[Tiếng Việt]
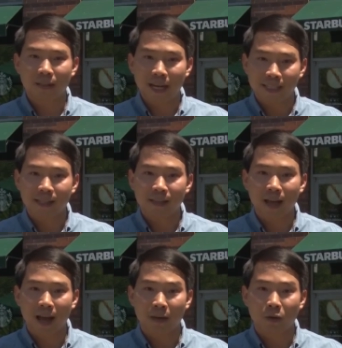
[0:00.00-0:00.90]
lực tái chế
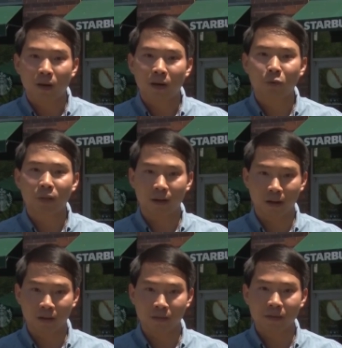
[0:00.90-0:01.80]
rác thải của các công ty
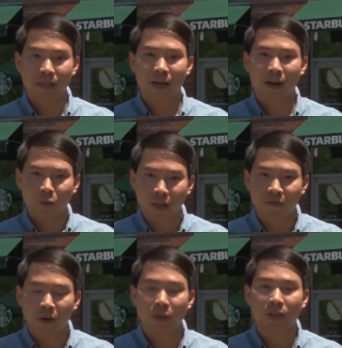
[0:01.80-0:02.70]
lớn sẽ không
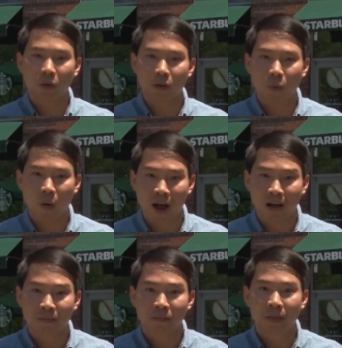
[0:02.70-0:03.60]
thể phát huy tốt hiệu
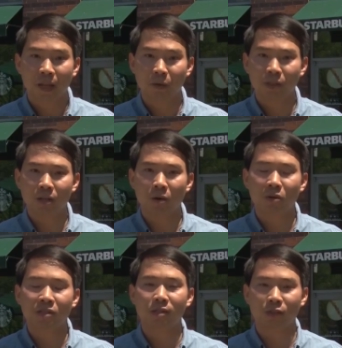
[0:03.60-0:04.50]
quả nếu như
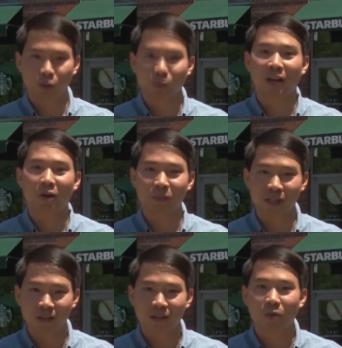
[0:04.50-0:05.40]
không có sự chung tay góp
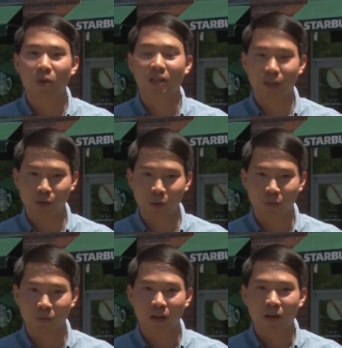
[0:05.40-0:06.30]
sức của người tiêu
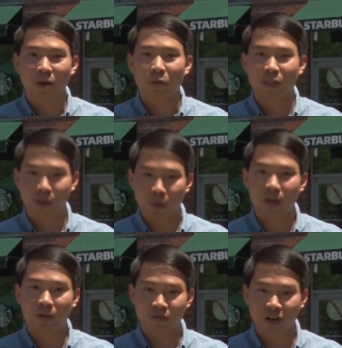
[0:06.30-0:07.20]
dùng, của chính
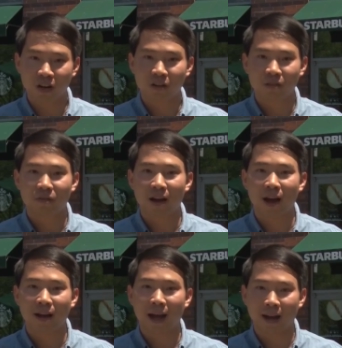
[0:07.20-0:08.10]
quyền địa phương
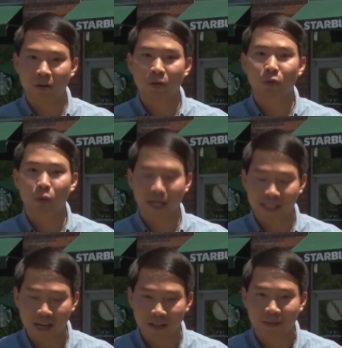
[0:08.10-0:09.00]
và cả các đối thủ
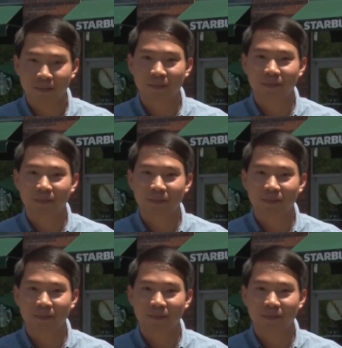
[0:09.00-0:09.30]
cạnh tranh.